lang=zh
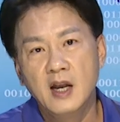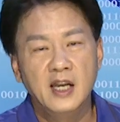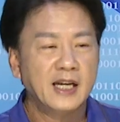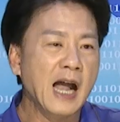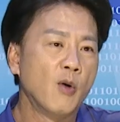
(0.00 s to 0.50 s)

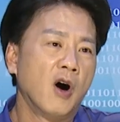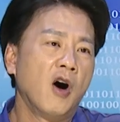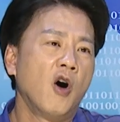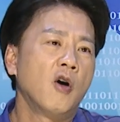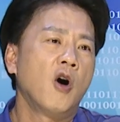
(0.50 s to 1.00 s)
你看我
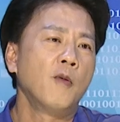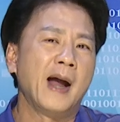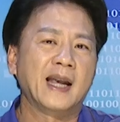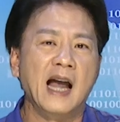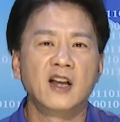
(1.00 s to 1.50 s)
哦
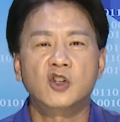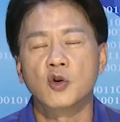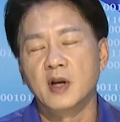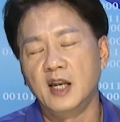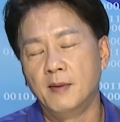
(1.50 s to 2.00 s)
哦，my god，也
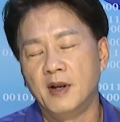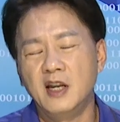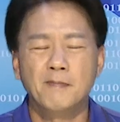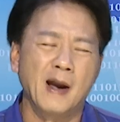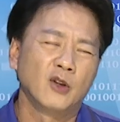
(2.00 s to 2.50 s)
送给你们
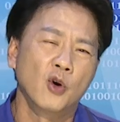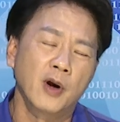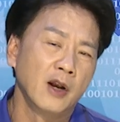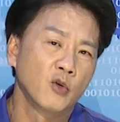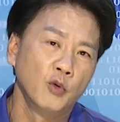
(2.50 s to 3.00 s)
一百多
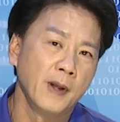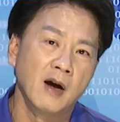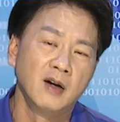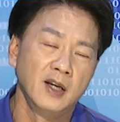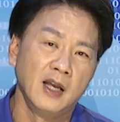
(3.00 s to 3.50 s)
块的股
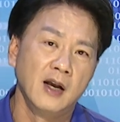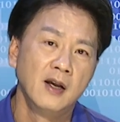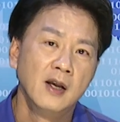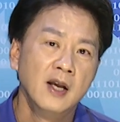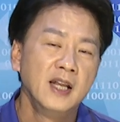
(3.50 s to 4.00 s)
票而已啊。
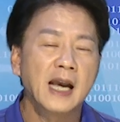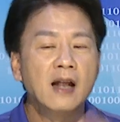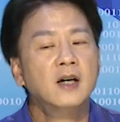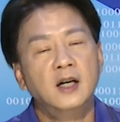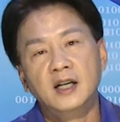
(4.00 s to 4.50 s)
你
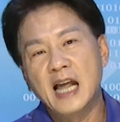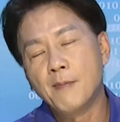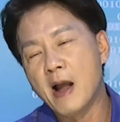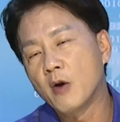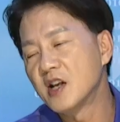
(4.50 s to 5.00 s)
看
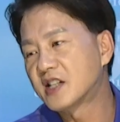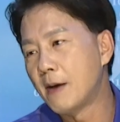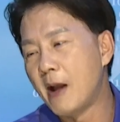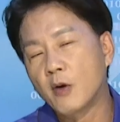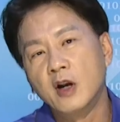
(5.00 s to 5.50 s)
两百块、
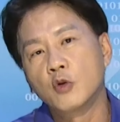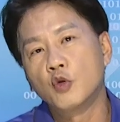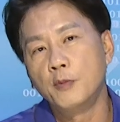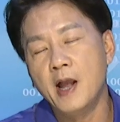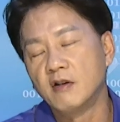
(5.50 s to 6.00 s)
三百块的
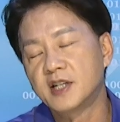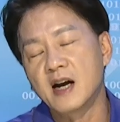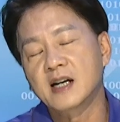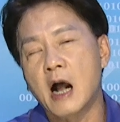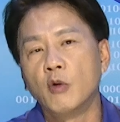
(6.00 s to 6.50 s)
股票，
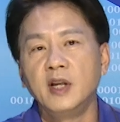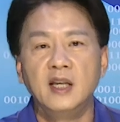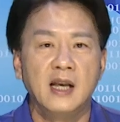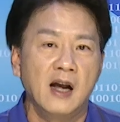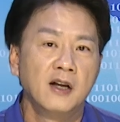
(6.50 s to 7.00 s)
像高
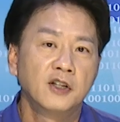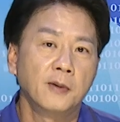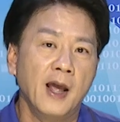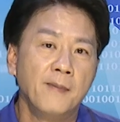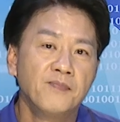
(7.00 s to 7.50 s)
丽呀，对
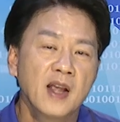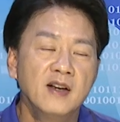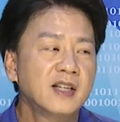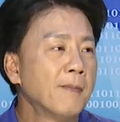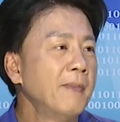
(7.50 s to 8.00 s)
不对？
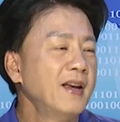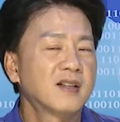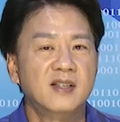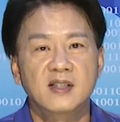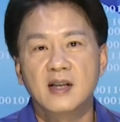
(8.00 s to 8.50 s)
像美
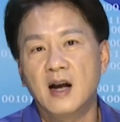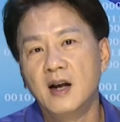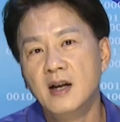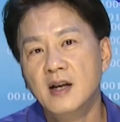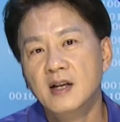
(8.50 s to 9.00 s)
食啊，
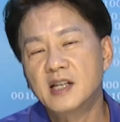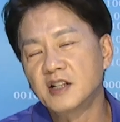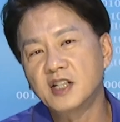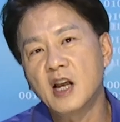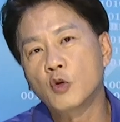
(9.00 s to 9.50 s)
像
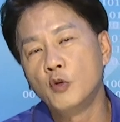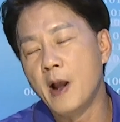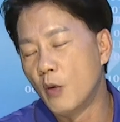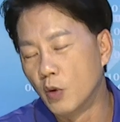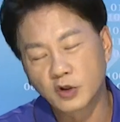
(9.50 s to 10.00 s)
这些股
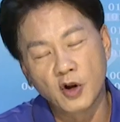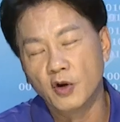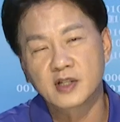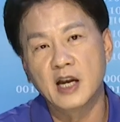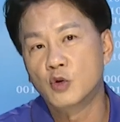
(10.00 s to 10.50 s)
票我都
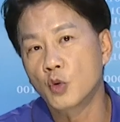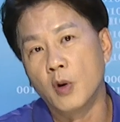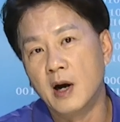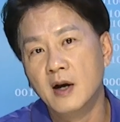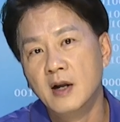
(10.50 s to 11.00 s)
有在
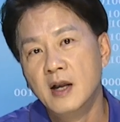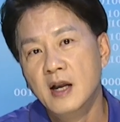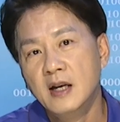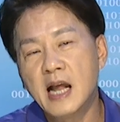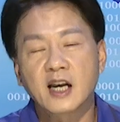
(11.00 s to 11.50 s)
做啊。
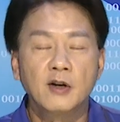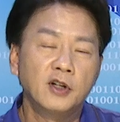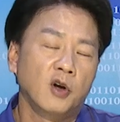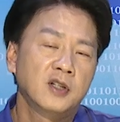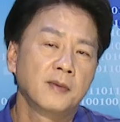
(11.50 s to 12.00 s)
那各位
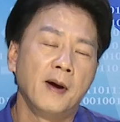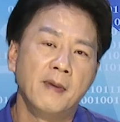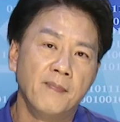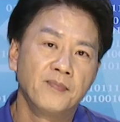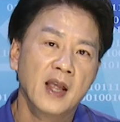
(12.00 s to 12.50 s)
投资朋友
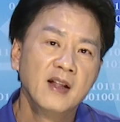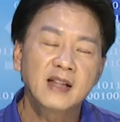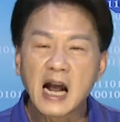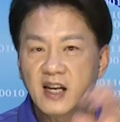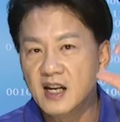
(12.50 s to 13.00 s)
们，
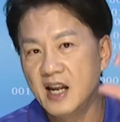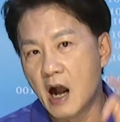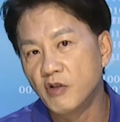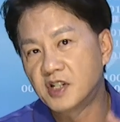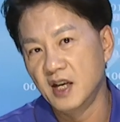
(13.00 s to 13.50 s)
当你
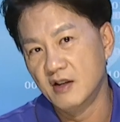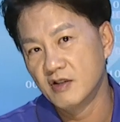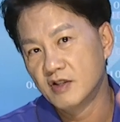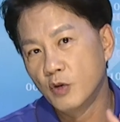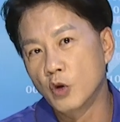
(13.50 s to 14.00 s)
了解。
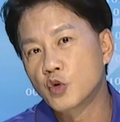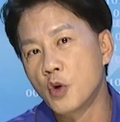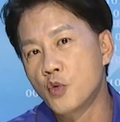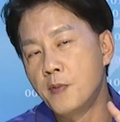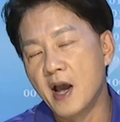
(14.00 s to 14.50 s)
我
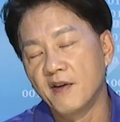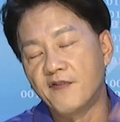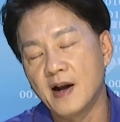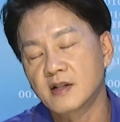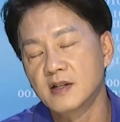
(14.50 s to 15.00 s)
做股票的
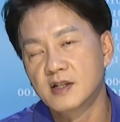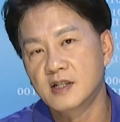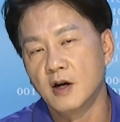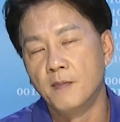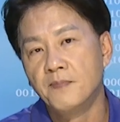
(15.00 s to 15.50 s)
方式
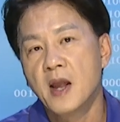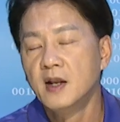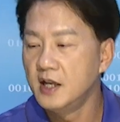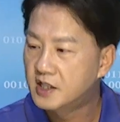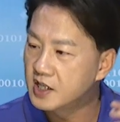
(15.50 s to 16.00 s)
之后，
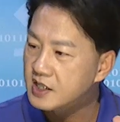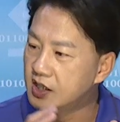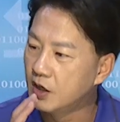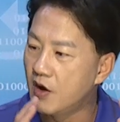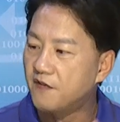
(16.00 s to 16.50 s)
你其实
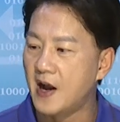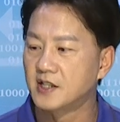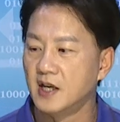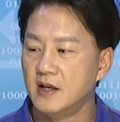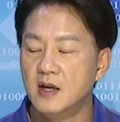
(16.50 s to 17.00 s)
你会发
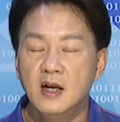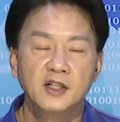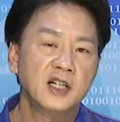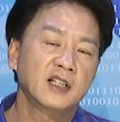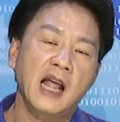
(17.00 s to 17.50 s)
现，
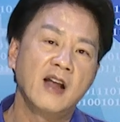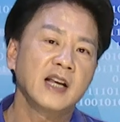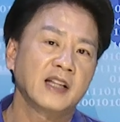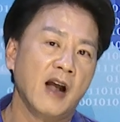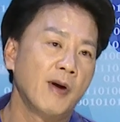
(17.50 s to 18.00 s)
其实台
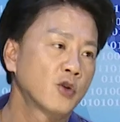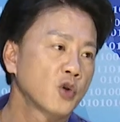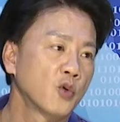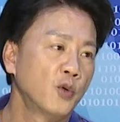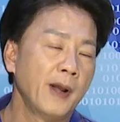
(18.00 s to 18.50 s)
在台湾
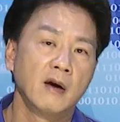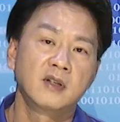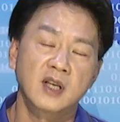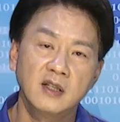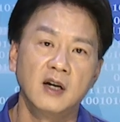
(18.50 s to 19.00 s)
做股票
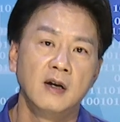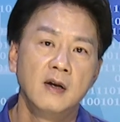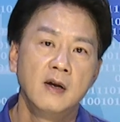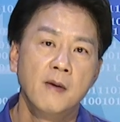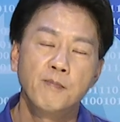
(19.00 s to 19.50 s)
真的
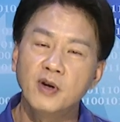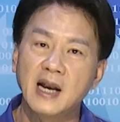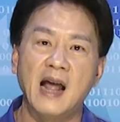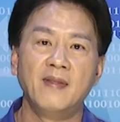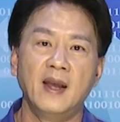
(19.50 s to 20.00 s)
不
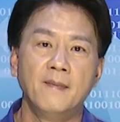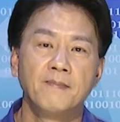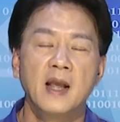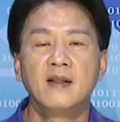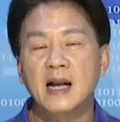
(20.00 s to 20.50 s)
难呢，
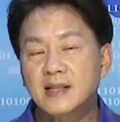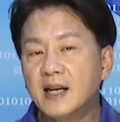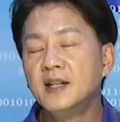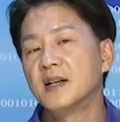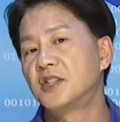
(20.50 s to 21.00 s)
难在
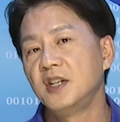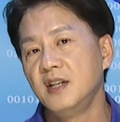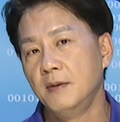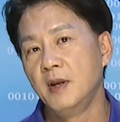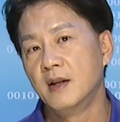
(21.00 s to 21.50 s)
你的心
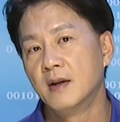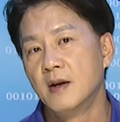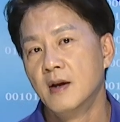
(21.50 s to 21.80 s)
里面。